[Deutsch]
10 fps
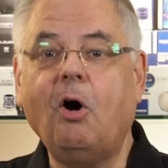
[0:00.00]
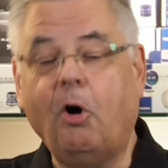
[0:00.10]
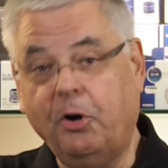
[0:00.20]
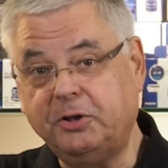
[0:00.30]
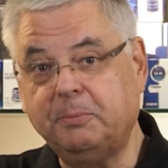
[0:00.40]

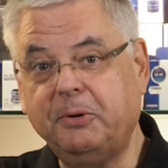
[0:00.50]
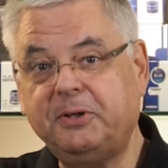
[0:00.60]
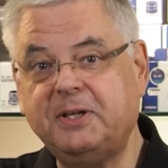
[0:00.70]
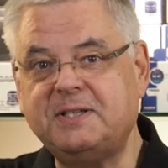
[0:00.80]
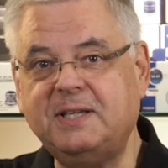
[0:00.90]
Heute
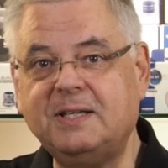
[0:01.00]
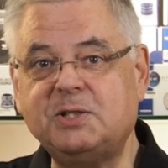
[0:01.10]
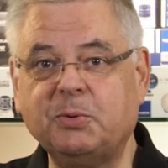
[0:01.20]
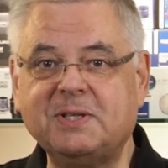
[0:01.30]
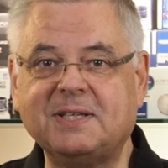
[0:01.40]
möchte ich Sie
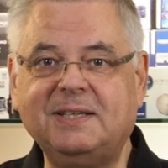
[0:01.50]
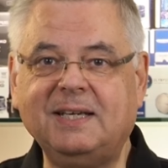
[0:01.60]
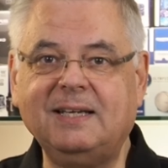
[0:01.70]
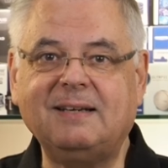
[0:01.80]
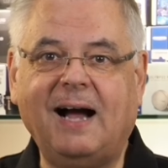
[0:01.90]
zu unseren
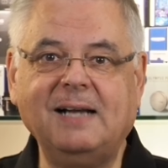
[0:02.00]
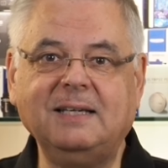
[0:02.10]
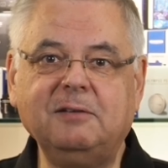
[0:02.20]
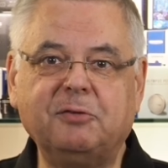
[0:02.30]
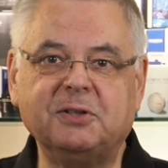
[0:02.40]
digitalen
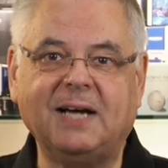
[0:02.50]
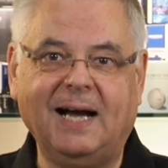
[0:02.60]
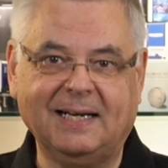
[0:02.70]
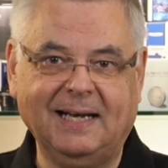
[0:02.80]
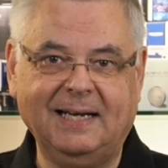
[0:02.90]

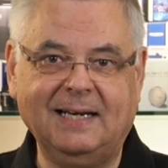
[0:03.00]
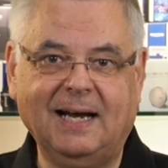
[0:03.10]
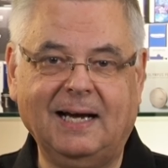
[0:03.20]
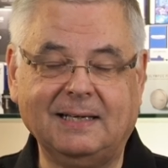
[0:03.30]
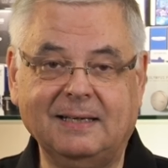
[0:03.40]
Infotagen
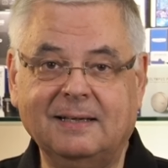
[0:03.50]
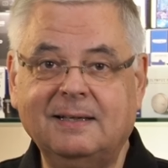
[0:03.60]
einladen.